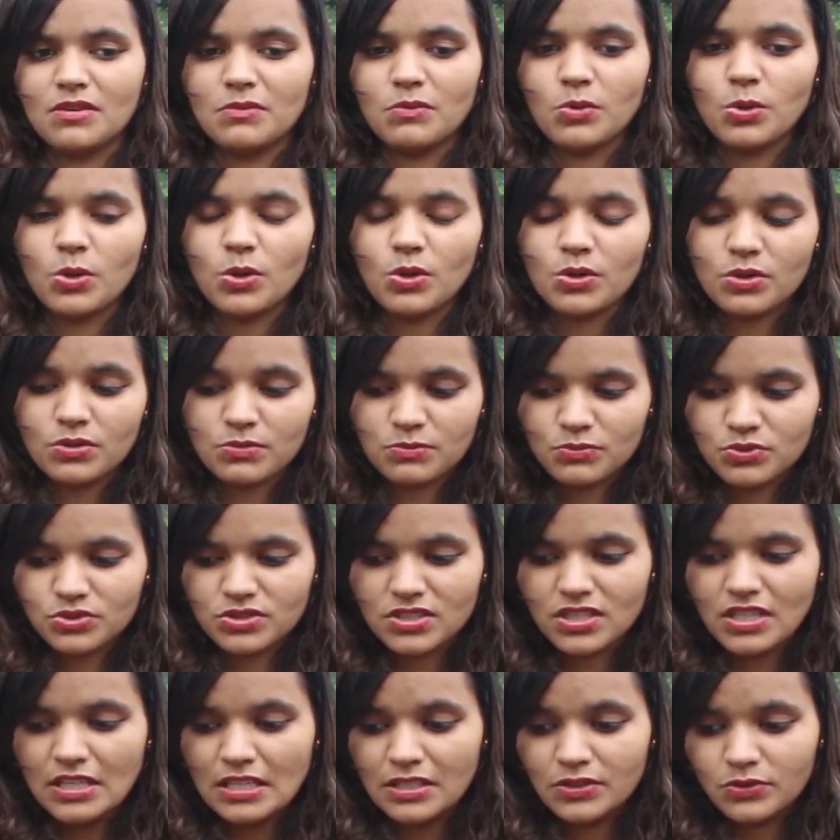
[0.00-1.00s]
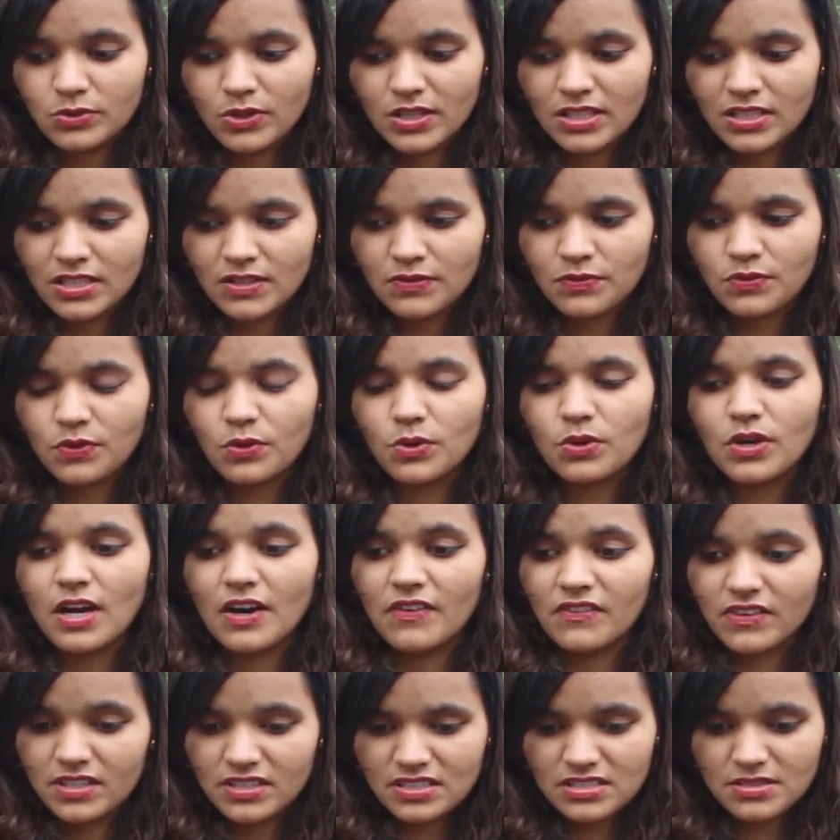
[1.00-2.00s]
वो लोग मुझे 24 फोर
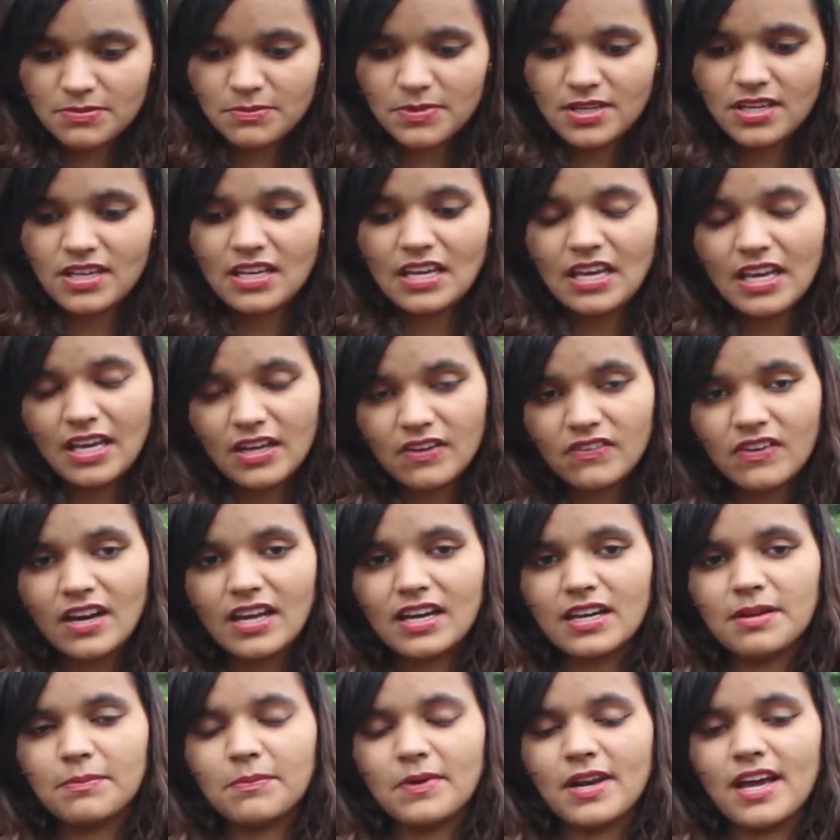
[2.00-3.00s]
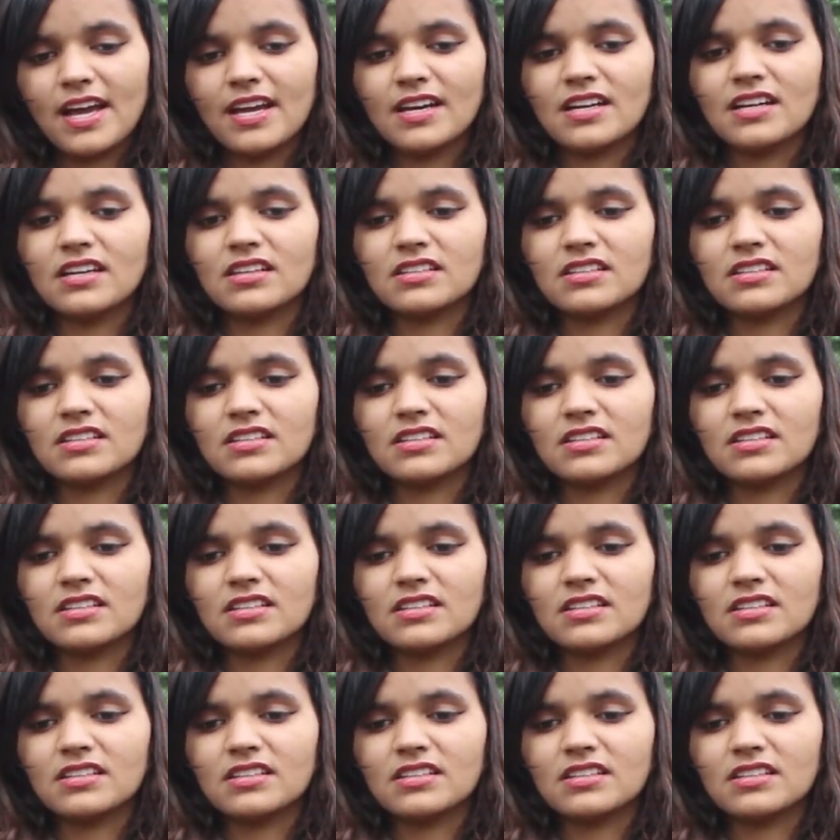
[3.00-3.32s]
आवर्स में एक बार रिप्लाई